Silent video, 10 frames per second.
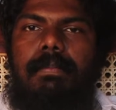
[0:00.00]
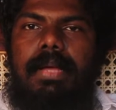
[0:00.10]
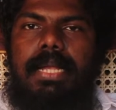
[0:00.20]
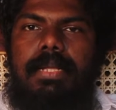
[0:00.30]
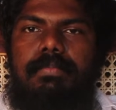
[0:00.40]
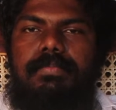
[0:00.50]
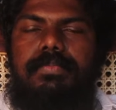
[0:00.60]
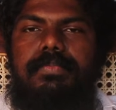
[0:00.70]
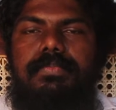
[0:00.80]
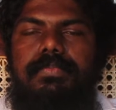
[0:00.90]
மனம்
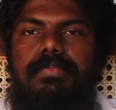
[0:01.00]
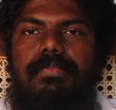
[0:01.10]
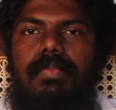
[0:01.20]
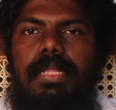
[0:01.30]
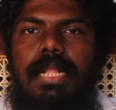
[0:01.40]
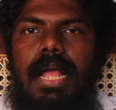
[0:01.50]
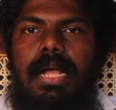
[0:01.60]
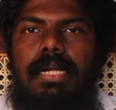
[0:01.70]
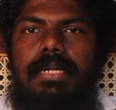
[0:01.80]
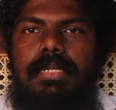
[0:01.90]

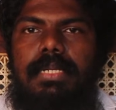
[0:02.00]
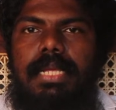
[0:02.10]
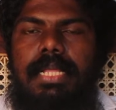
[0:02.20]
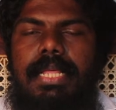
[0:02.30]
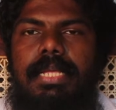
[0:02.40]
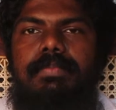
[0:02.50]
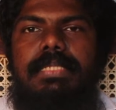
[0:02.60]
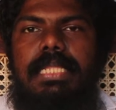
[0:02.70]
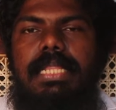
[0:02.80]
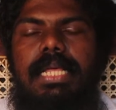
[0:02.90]
நாங்கள் எதையும்
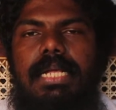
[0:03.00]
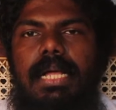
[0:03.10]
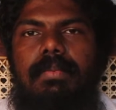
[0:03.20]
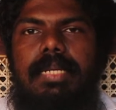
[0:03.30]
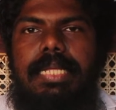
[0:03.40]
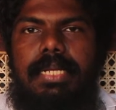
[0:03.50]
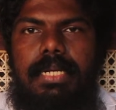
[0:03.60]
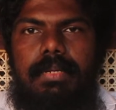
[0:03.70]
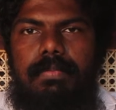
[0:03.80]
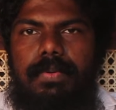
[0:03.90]
சிந்திக்காமல்
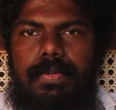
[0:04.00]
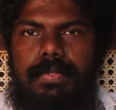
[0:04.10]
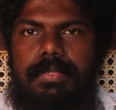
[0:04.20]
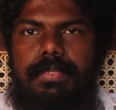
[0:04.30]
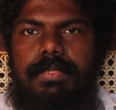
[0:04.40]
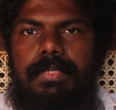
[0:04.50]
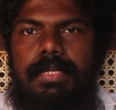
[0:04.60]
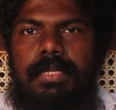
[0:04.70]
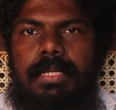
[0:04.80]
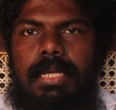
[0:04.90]
இருக்கும் பொழுது
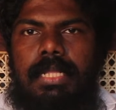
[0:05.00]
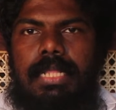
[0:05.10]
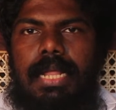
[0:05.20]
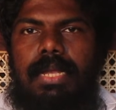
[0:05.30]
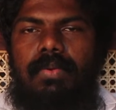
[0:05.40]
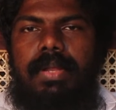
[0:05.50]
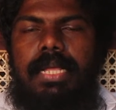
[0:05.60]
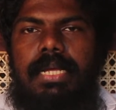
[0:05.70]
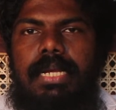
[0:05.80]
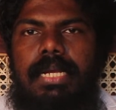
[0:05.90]

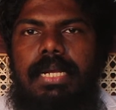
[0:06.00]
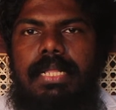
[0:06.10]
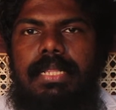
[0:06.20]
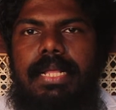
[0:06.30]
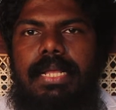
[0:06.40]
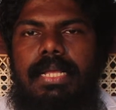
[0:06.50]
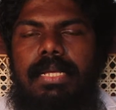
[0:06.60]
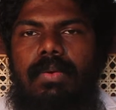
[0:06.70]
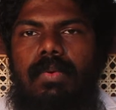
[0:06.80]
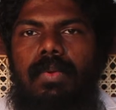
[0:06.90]
தன்னுடைய எண்ணத்தை
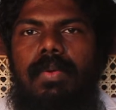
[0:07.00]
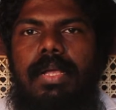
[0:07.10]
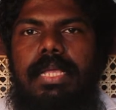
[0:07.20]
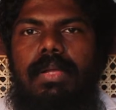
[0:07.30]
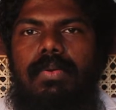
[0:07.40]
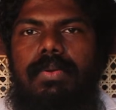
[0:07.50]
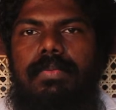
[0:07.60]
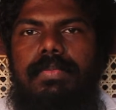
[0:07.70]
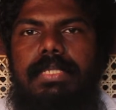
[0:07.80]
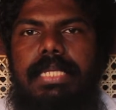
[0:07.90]
உருவாக்கி
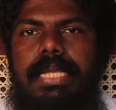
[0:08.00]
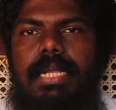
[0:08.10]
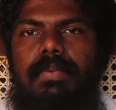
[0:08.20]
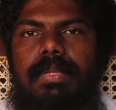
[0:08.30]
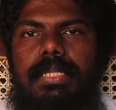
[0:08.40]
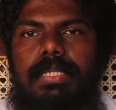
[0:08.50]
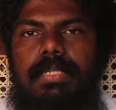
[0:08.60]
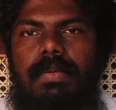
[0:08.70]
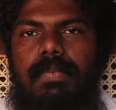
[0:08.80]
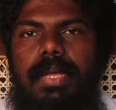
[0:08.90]
கொள்ளும் செயல் வந்து
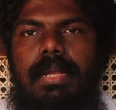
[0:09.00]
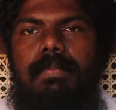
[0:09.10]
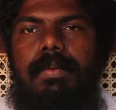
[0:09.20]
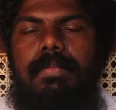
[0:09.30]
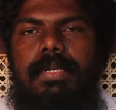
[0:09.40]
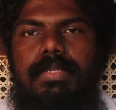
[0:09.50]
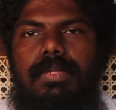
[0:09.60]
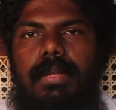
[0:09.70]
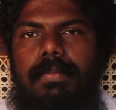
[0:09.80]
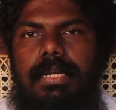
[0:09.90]
விகல்பம் என்று
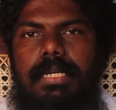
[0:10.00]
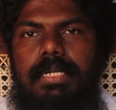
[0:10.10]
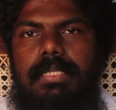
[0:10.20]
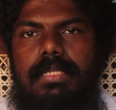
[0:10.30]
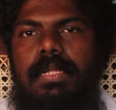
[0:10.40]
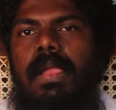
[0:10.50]
சொல்லப்படுகின்றது